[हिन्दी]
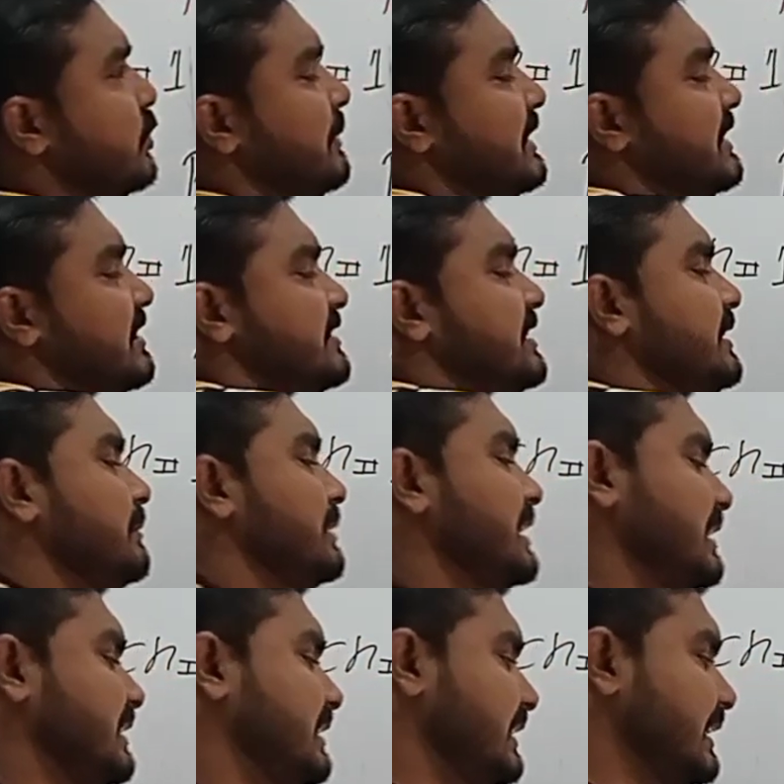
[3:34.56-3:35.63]
तकसीम कर
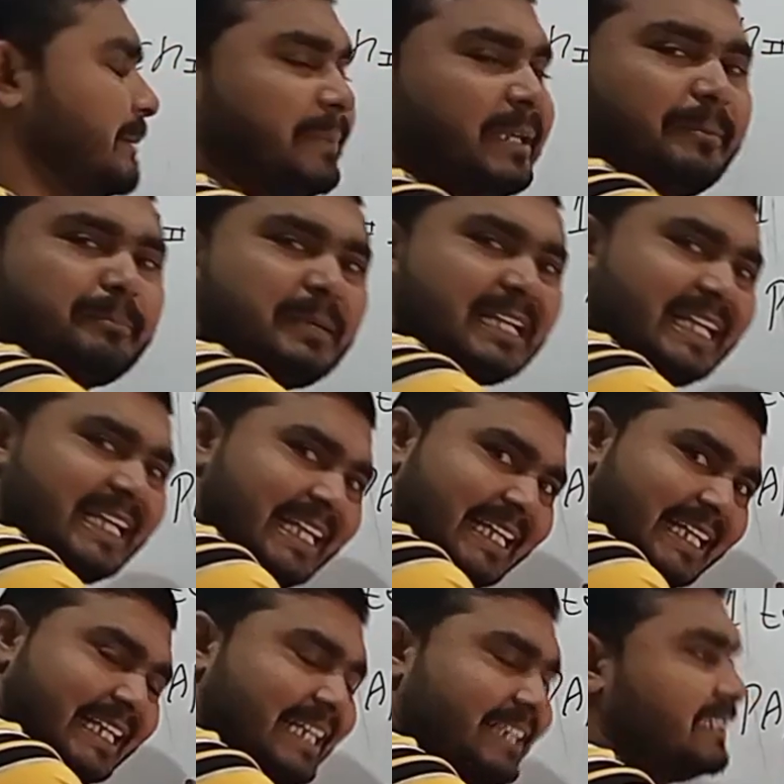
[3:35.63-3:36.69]
दिया पेपर ए के
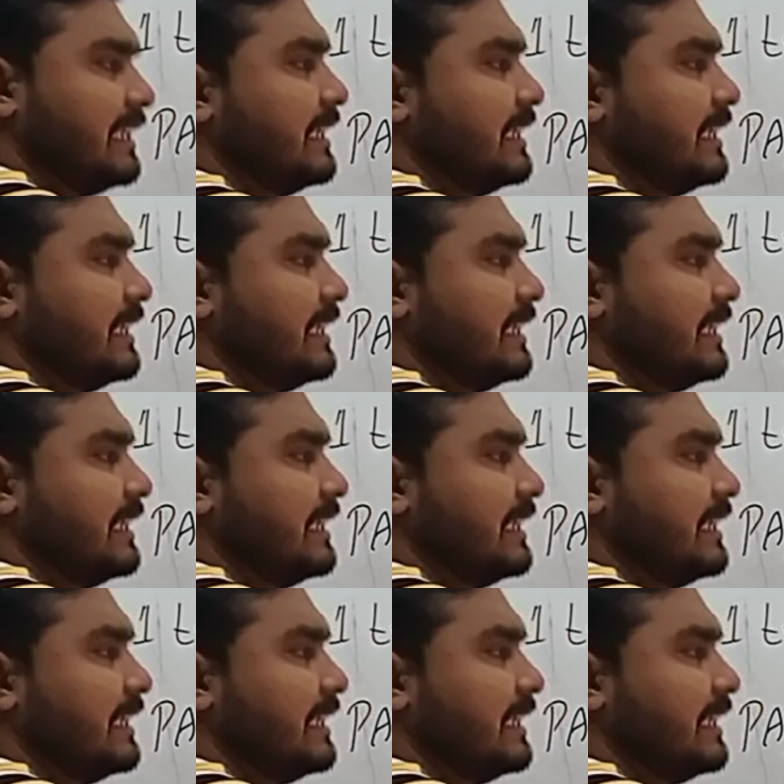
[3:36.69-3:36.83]
अंदर